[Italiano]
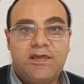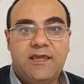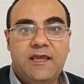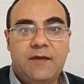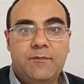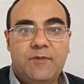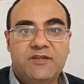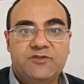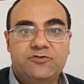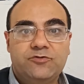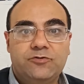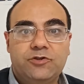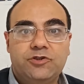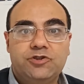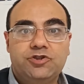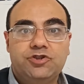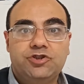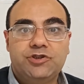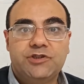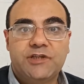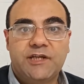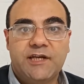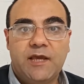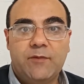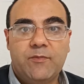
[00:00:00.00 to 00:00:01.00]
Chiamato
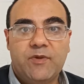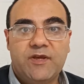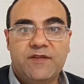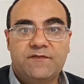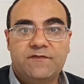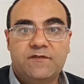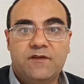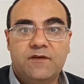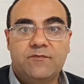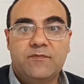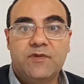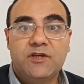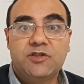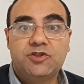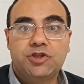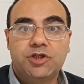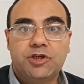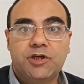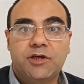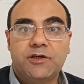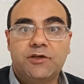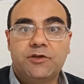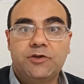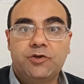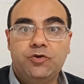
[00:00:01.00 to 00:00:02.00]
originariamente
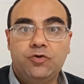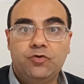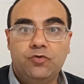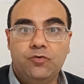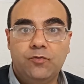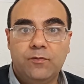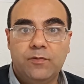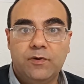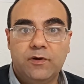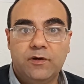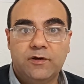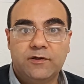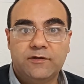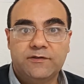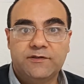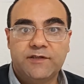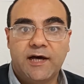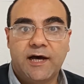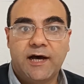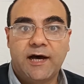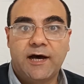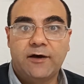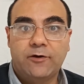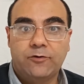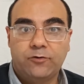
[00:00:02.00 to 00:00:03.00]
Magic Cube
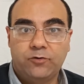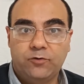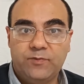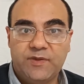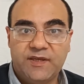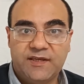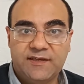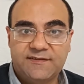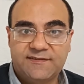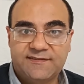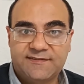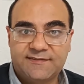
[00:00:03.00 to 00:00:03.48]
da Rubik